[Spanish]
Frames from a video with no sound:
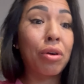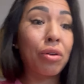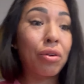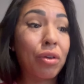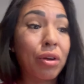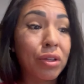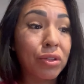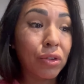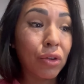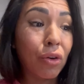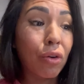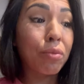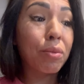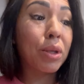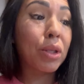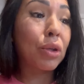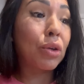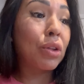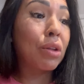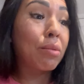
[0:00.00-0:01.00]
creo que estoy
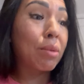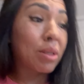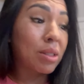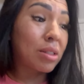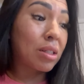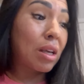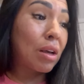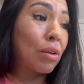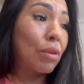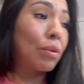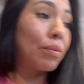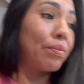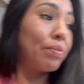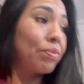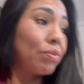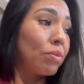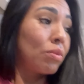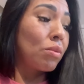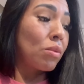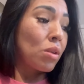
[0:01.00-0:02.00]
comiendo demasiado.
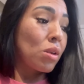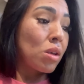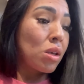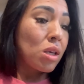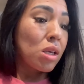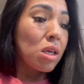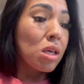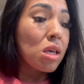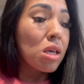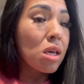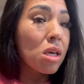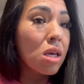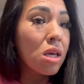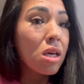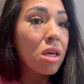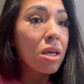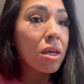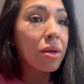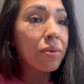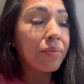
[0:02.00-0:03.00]

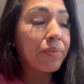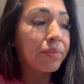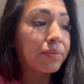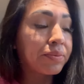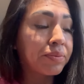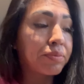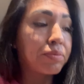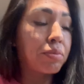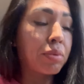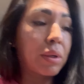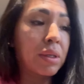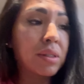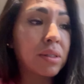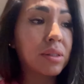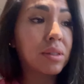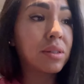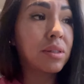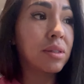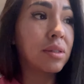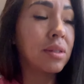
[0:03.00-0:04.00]
Y
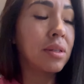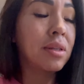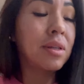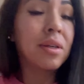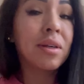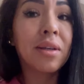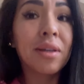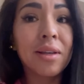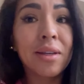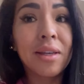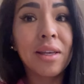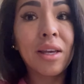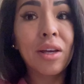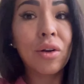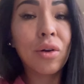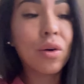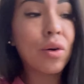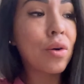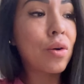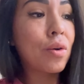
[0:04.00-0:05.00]
pues
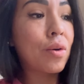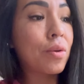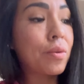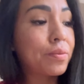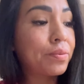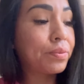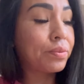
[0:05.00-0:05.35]
quiero